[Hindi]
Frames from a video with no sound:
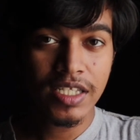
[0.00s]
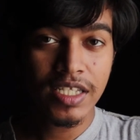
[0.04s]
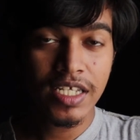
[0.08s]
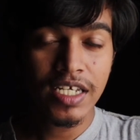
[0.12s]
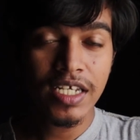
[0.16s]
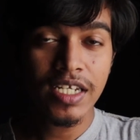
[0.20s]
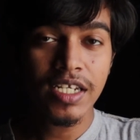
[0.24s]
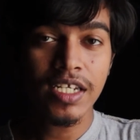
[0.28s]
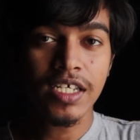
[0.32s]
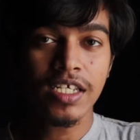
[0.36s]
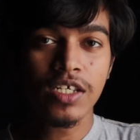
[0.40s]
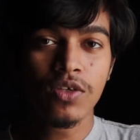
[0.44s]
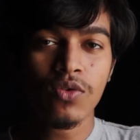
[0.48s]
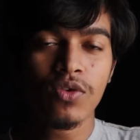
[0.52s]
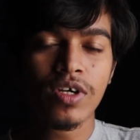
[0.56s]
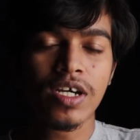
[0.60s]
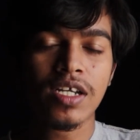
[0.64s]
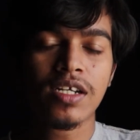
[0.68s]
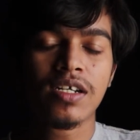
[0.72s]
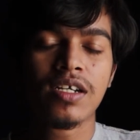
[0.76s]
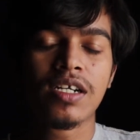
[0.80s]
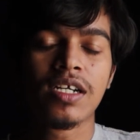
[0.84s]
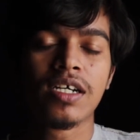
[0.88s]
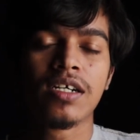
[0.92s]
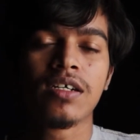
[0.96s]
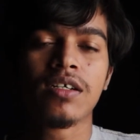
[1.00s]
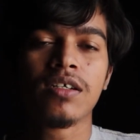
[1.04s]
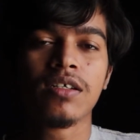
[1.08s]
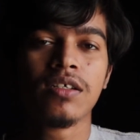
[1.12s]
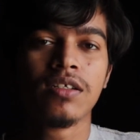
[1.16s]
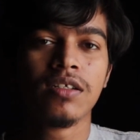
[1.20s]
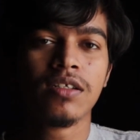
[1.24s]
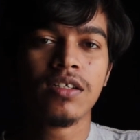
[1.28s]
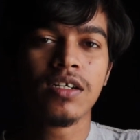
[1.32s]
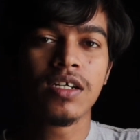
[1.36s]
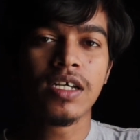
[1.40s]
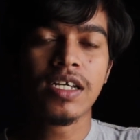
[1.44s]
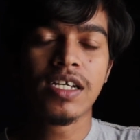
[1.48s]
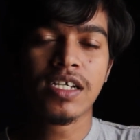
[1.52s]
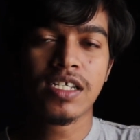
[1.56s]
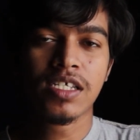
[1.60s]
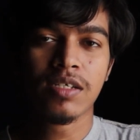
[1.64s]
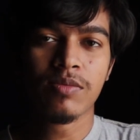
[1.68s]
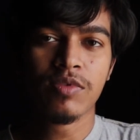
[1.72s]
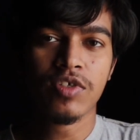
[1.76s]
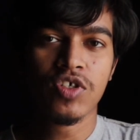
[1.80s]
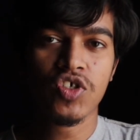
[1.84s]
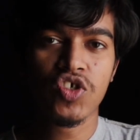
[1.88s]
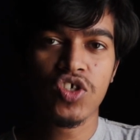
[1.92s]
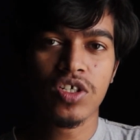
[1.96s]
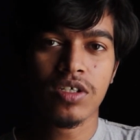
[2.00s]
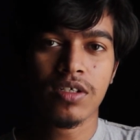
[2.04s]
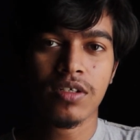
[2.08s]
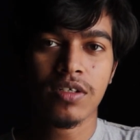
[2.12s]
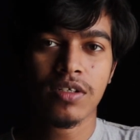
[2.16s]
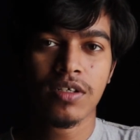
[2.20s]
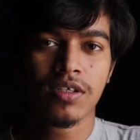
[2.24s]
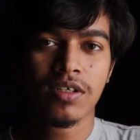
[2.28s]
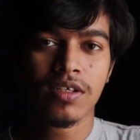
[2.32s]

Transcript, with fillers: देन यू कैन क्रैक द एग्जामिनेशन